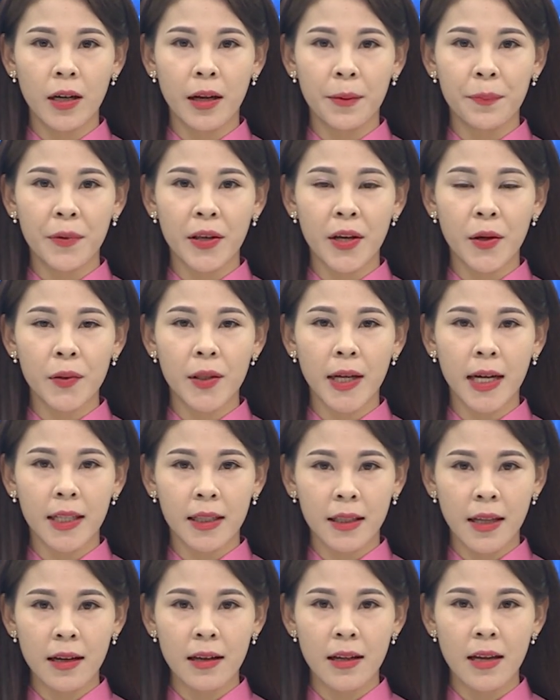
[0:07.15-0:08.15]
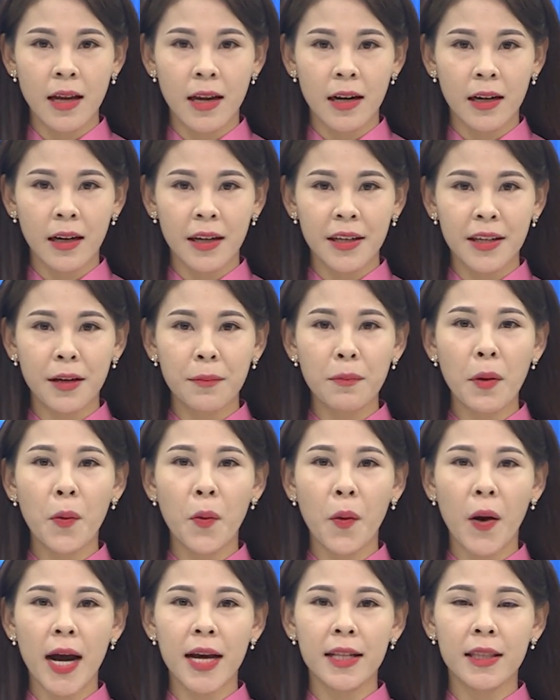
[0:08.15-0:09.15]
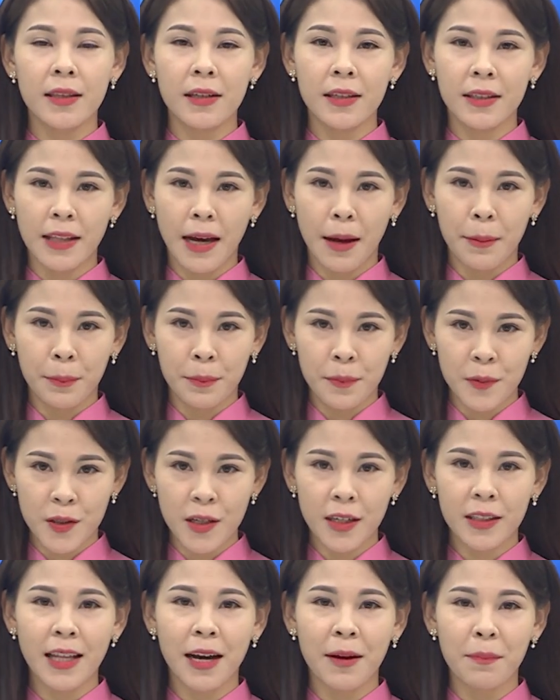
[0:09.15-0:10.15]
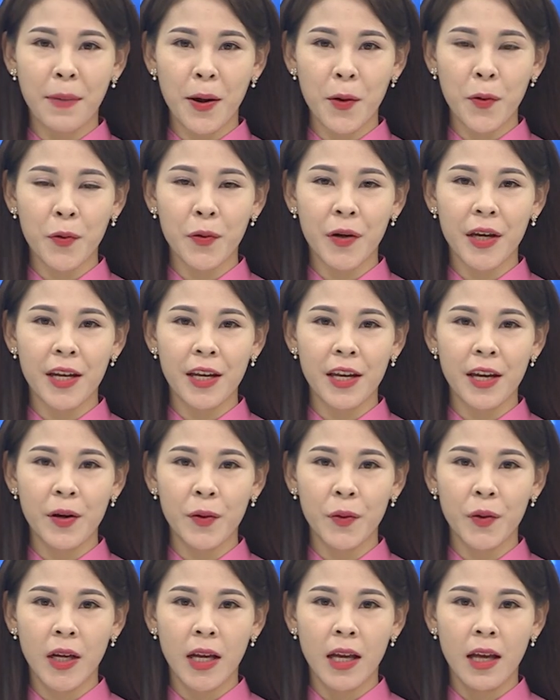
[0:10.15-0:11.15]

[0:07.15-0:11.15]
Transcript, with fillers: lập nhiều thành tích là những bông hoa tươi thắm dâng tặng Bác Hồ kính yêu.